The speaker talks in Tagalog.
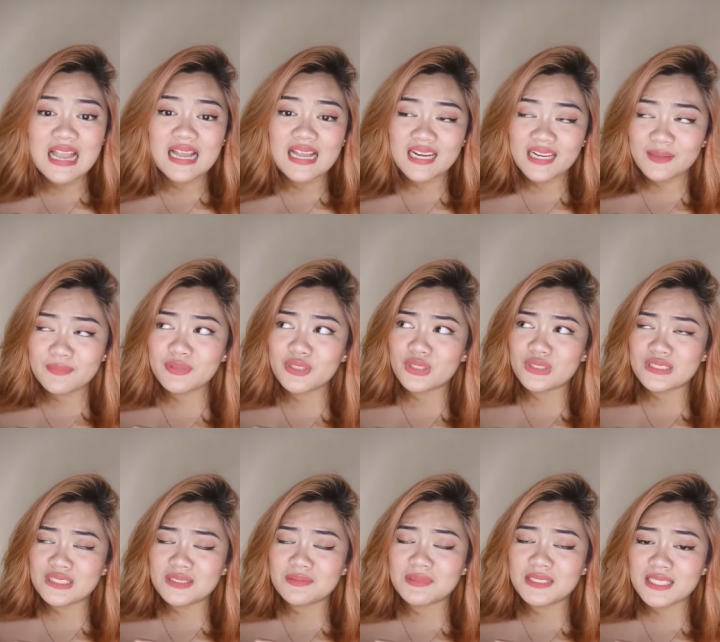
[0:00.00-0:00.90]
Alam niyo,
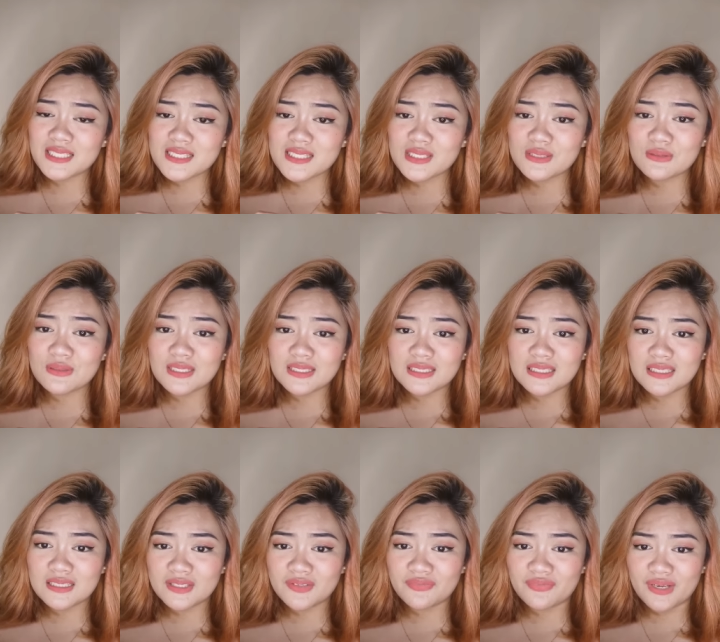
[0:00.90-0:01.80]
hindi naman kasi doon
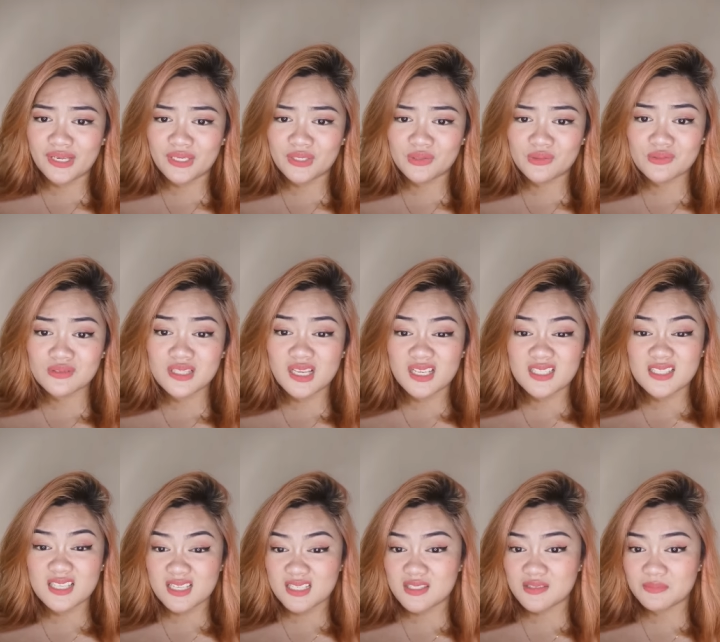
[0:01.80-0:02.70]
na-define yung
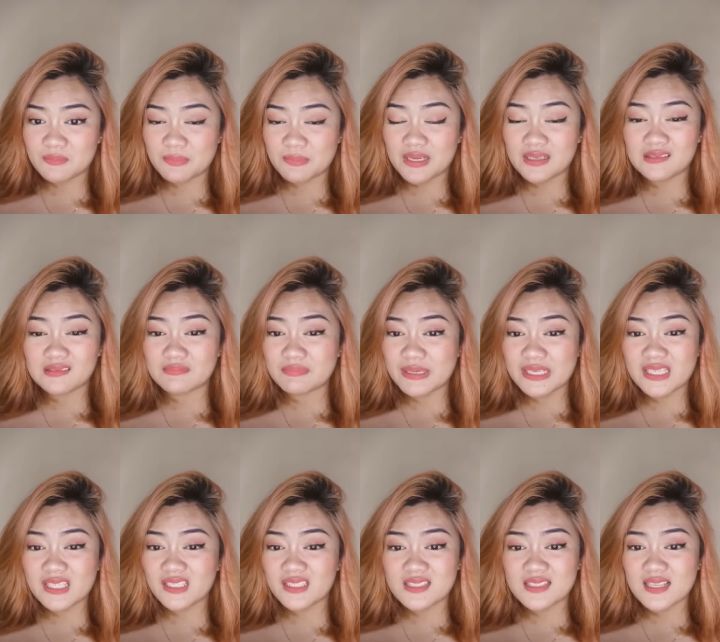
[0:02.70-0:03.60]
success, pag,
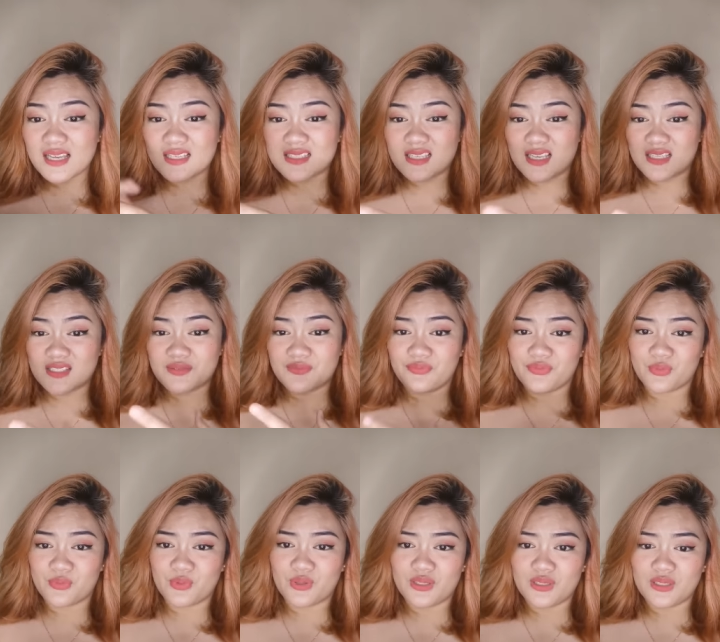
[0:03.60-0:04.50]
pagiging
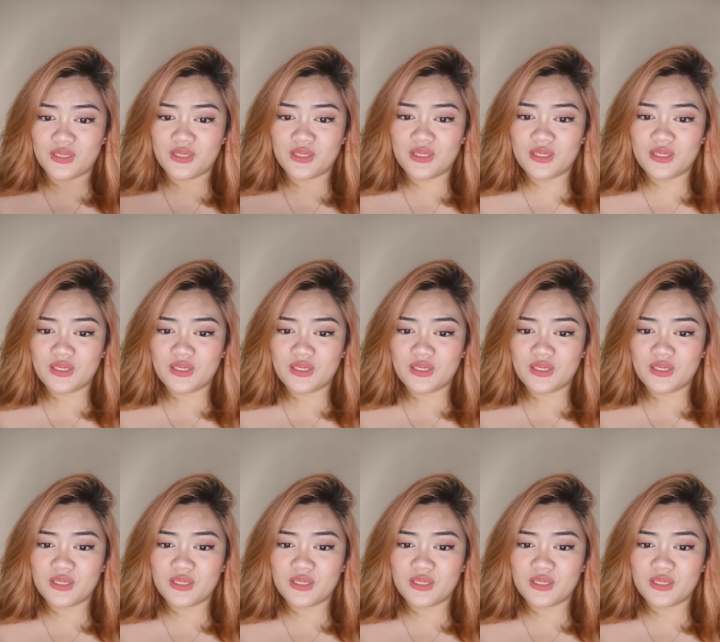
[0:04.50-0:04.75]
successful.